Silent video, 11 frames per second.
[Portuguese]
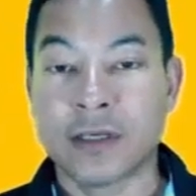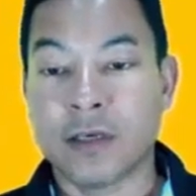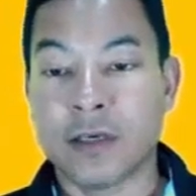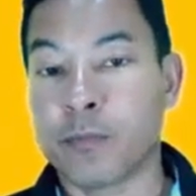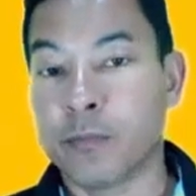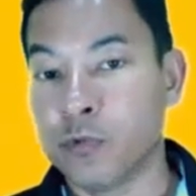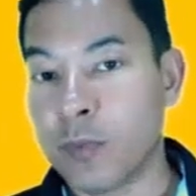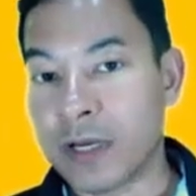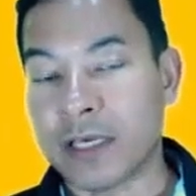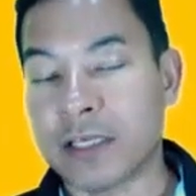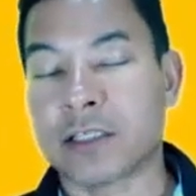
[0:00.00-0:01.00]
Que
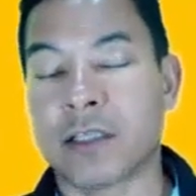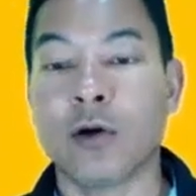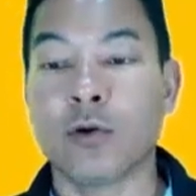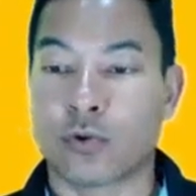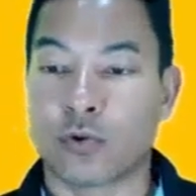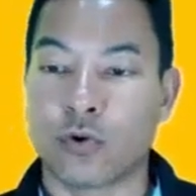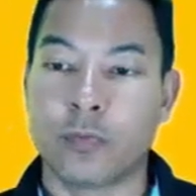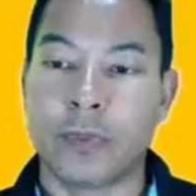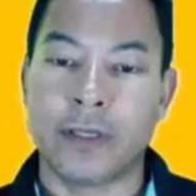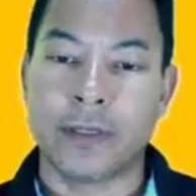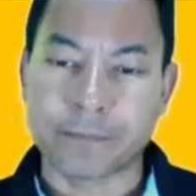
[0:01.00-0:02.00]
numa questão
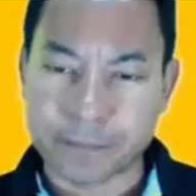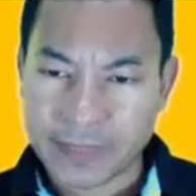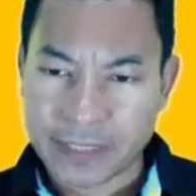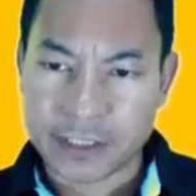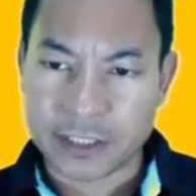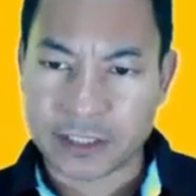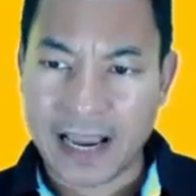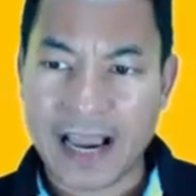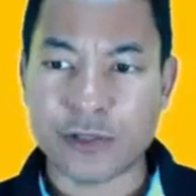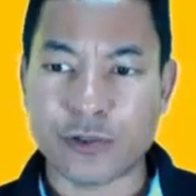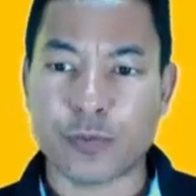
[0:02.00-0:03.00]
sobre
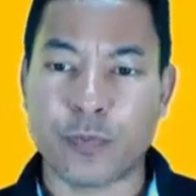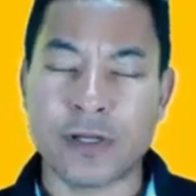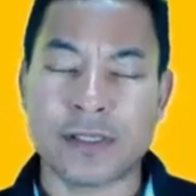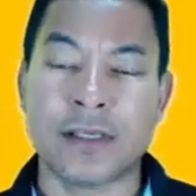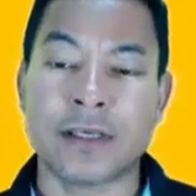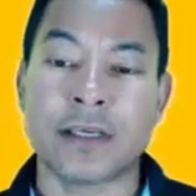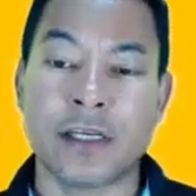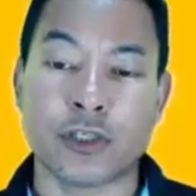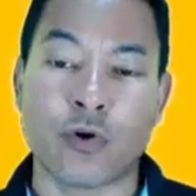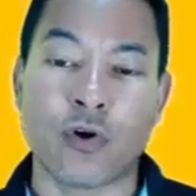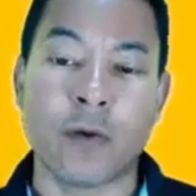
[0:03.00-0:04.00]
estágios, pode ser que
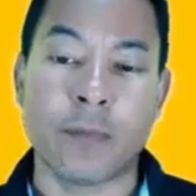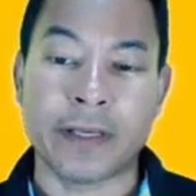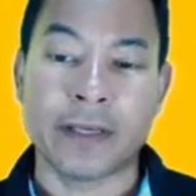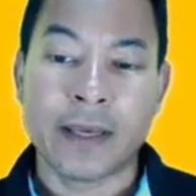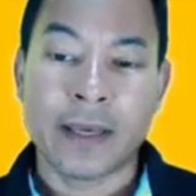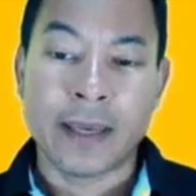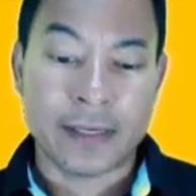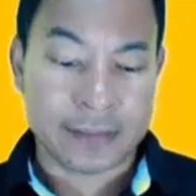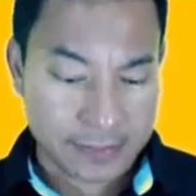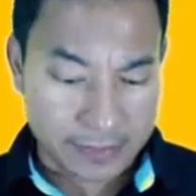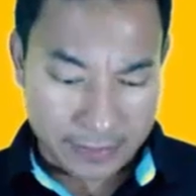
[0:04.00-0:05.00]
eles cobrem
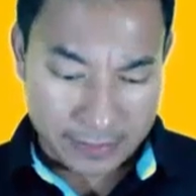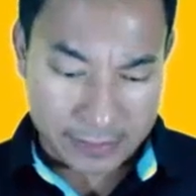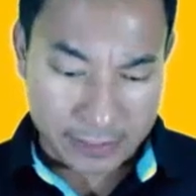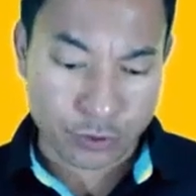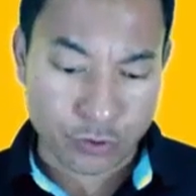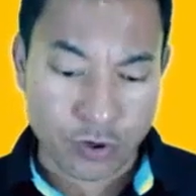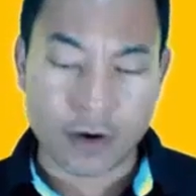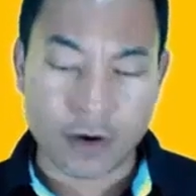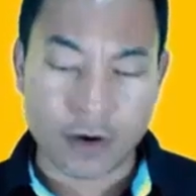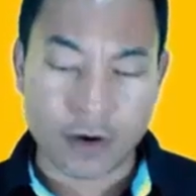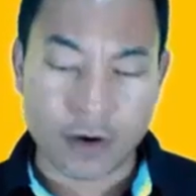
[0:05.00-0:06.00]
essa, essas
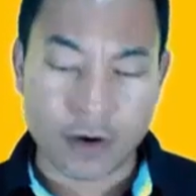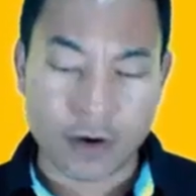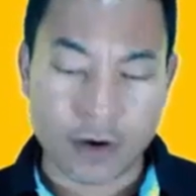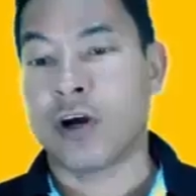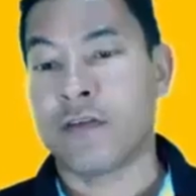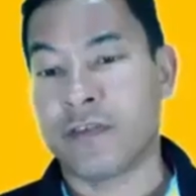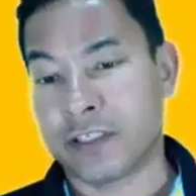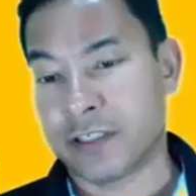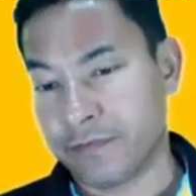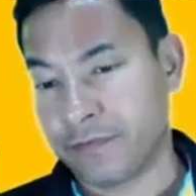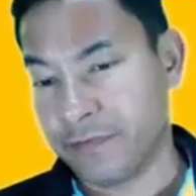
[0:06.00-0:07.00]
novas, esses, novas,